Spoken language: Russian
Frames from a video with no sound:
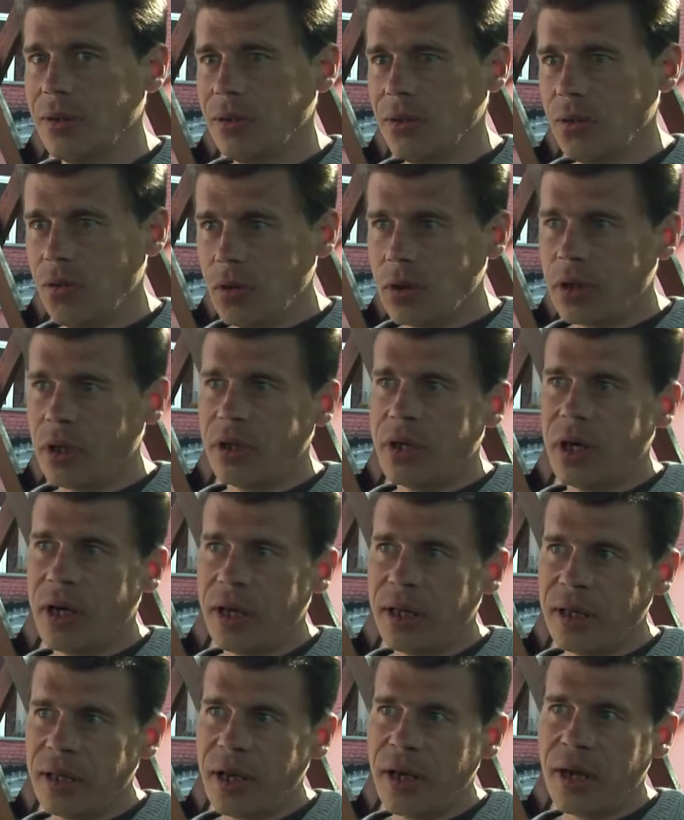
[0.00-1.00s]
Ну, вот
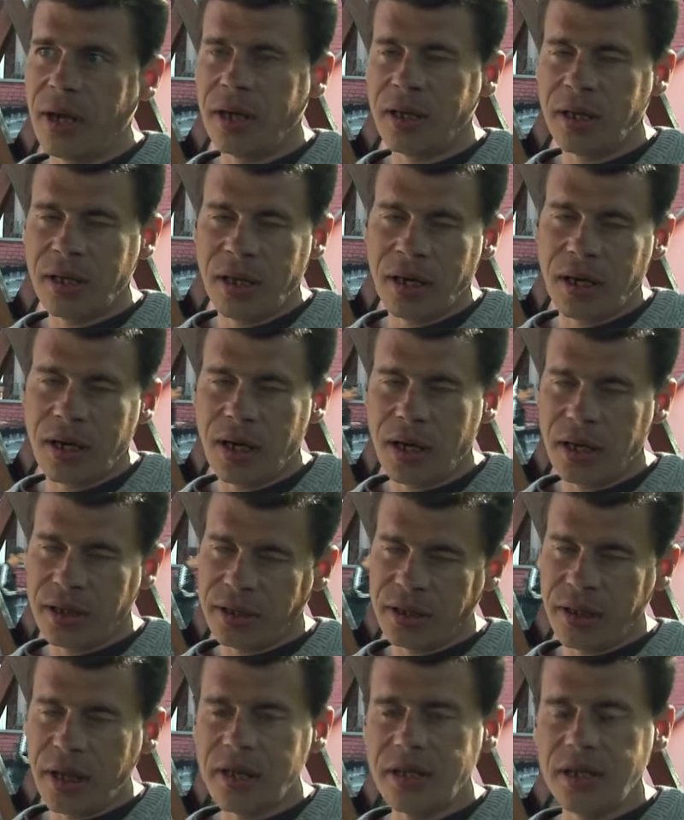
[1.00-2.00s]
она, она, она
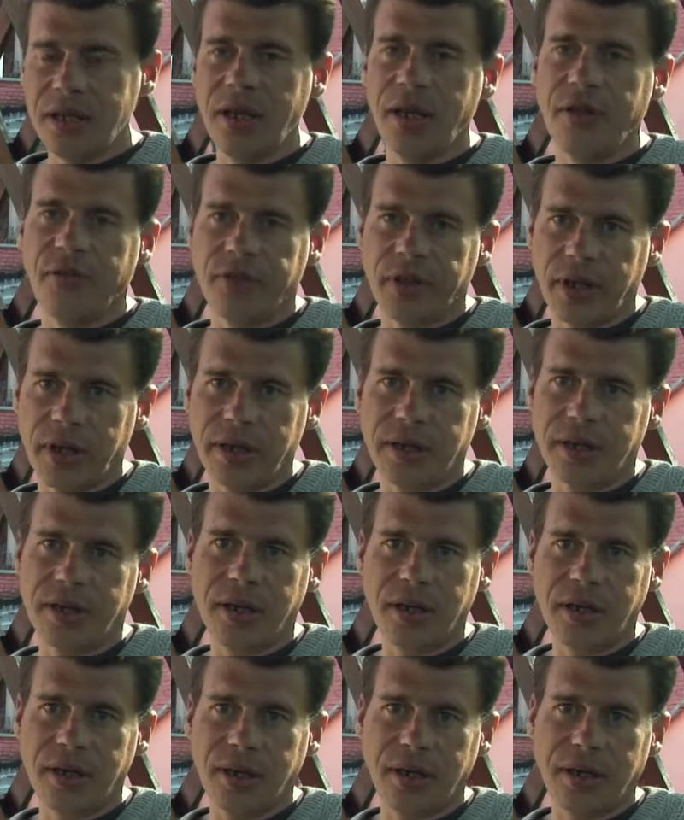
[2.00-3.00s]
однодневная
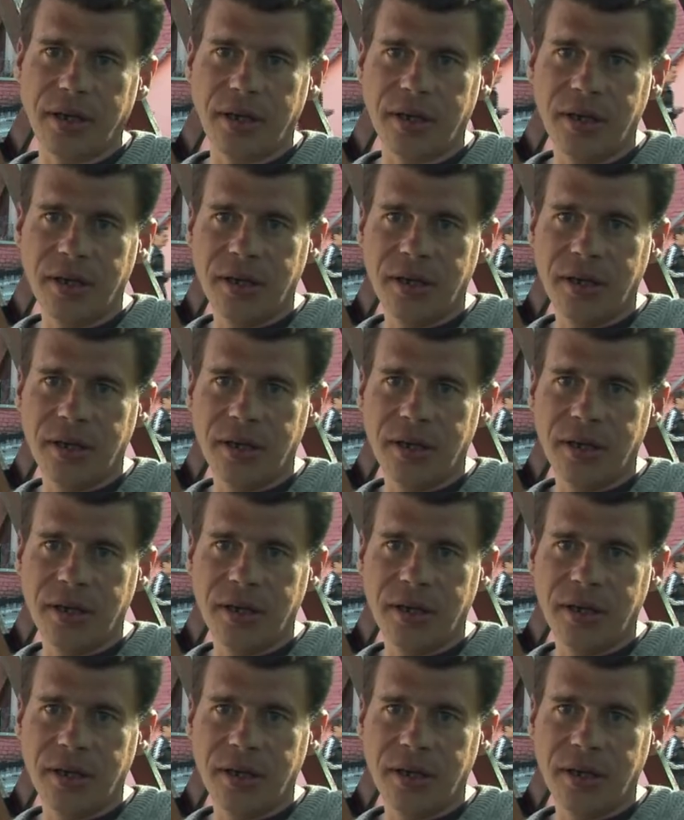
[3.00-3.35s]
такая.